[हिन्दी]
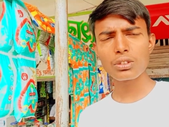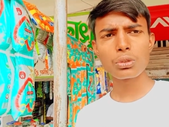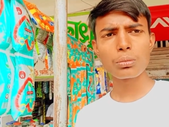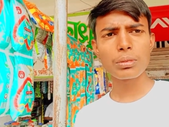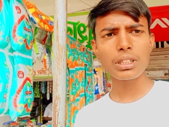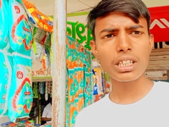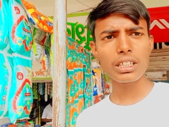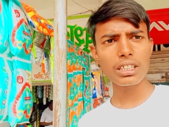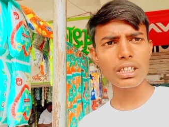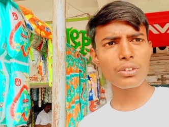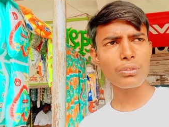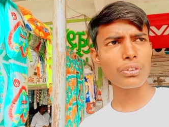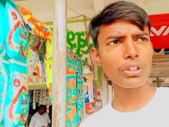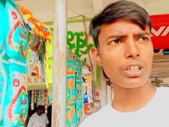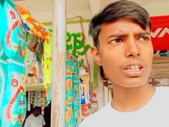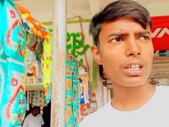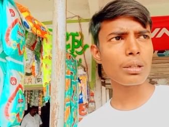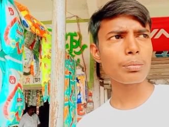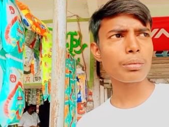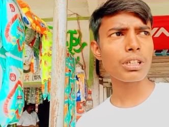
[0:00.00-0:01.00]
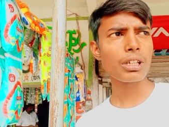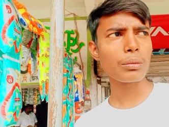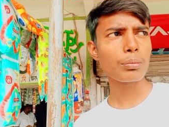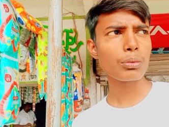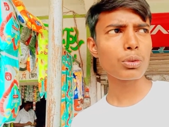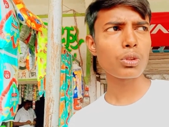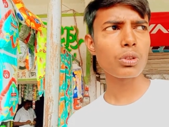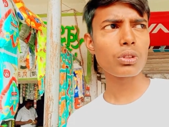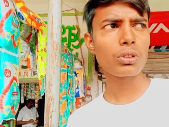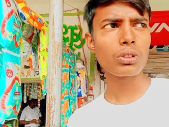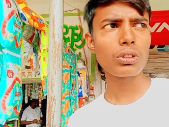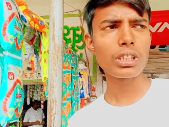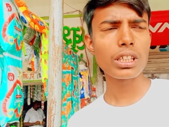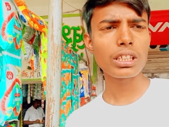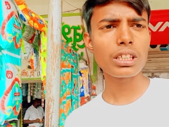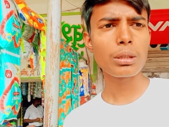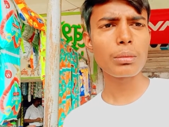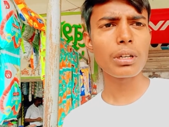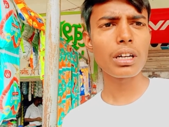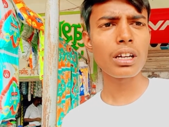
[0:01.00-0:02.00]
हैं घूम करके फिर अपना
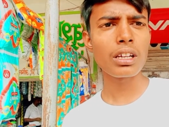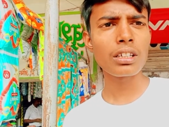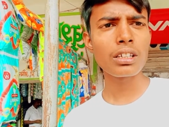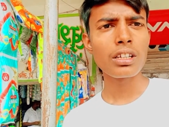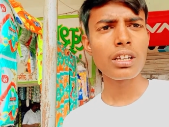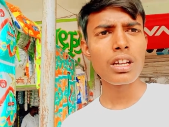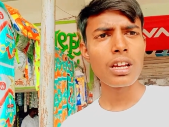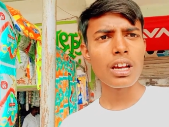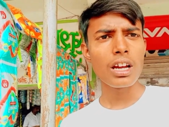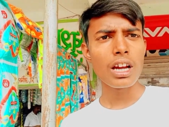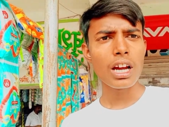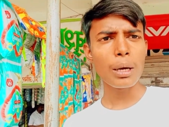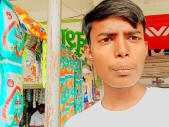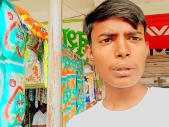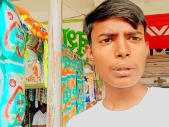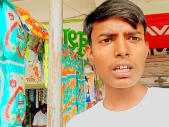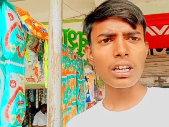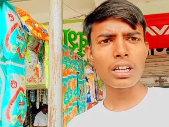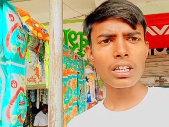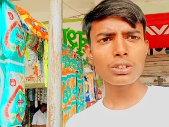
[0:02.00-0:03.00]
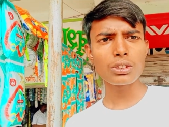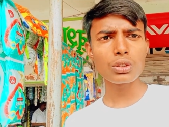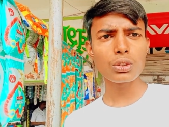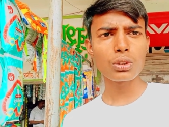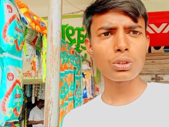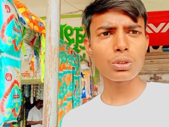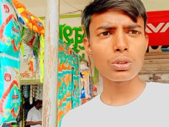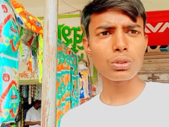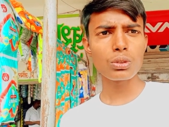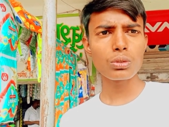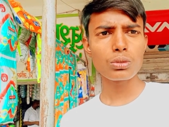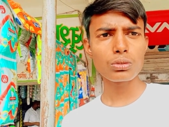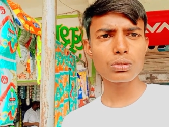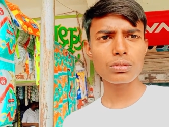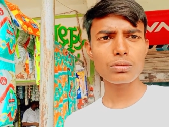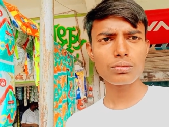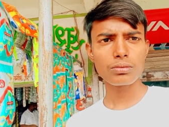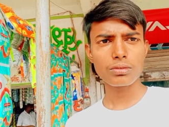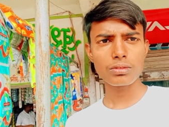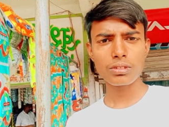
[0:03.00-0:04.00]
एक ही बार अपना जो
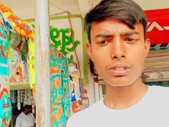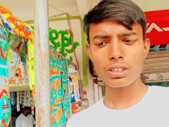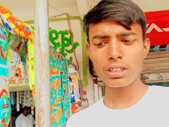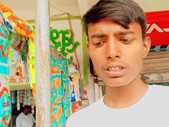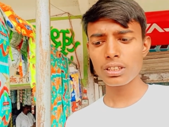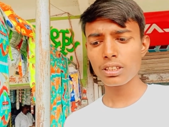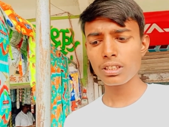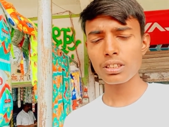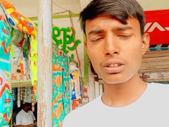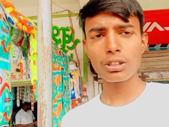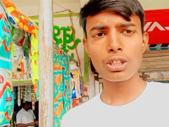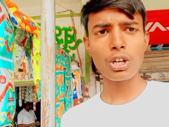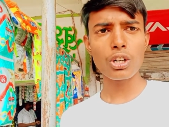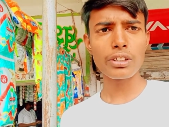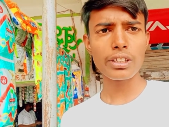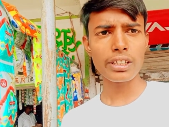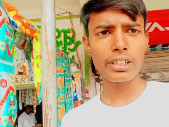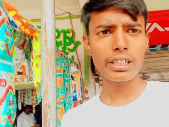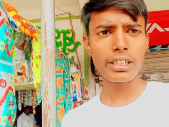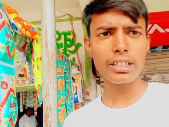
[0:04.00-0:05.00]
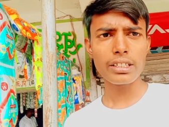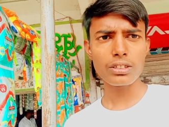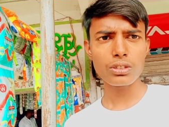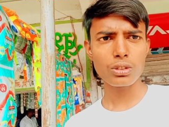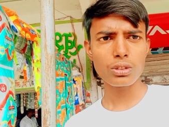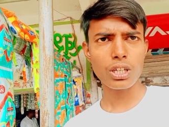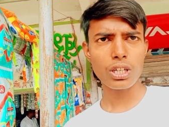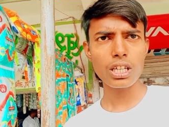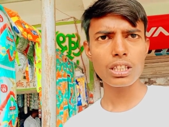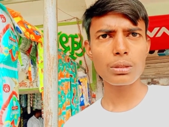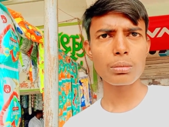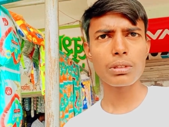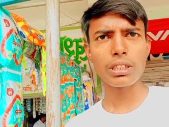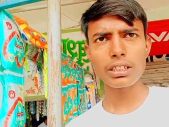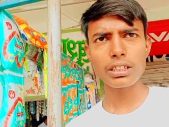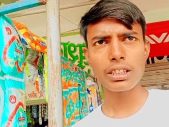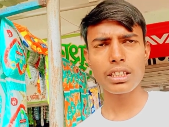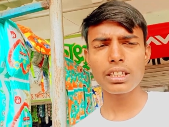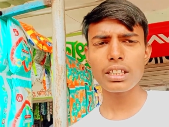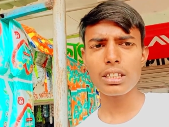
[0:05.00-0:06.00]
ऑर्डर है सो हाथ
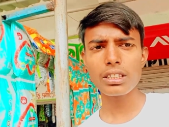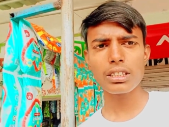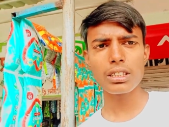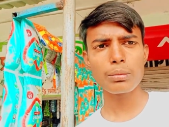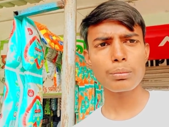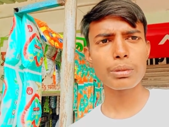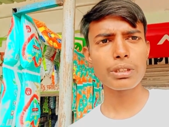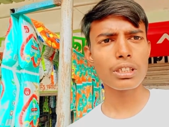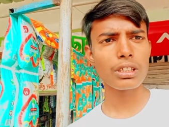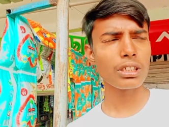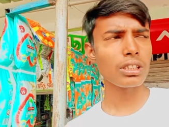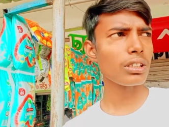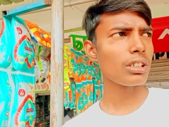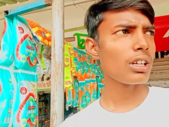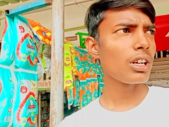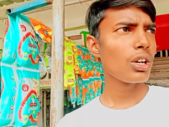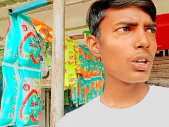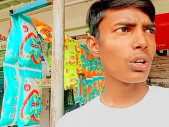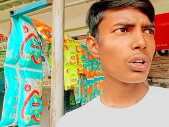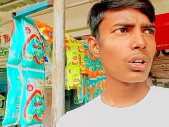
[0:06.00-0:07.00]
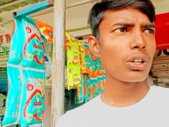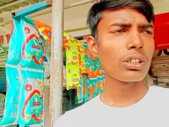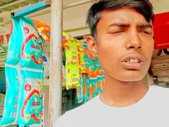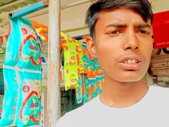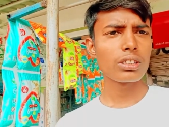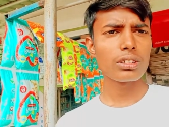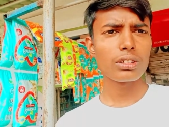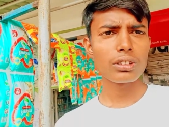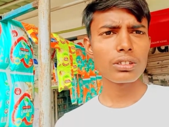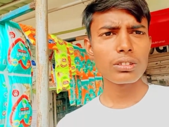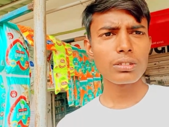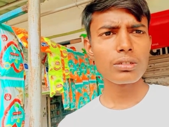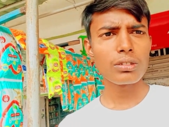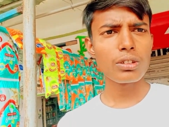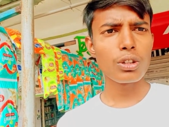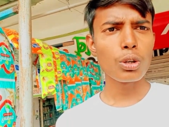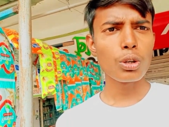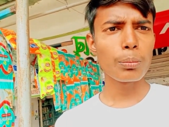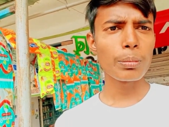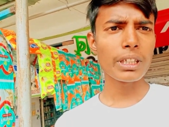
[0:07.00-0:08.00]
में लेते हैं तब फिर
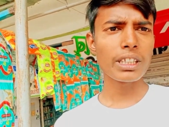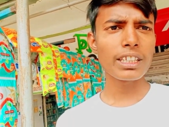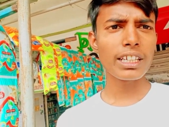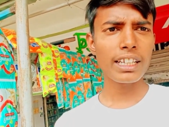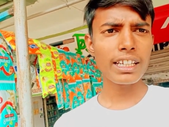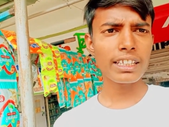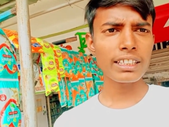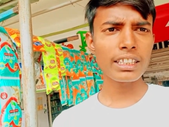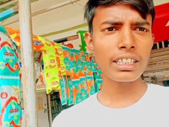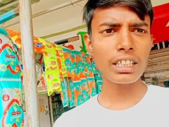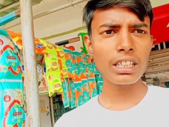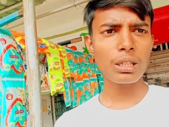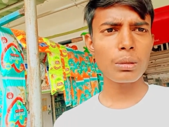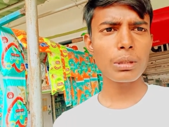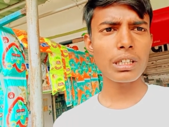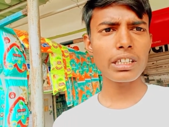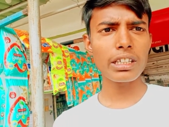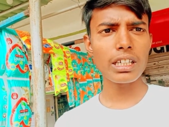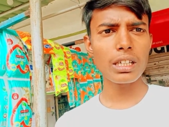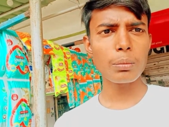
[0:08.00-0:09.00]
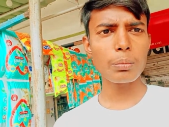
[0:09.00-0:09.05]
ओपन करेंगे एक ही बार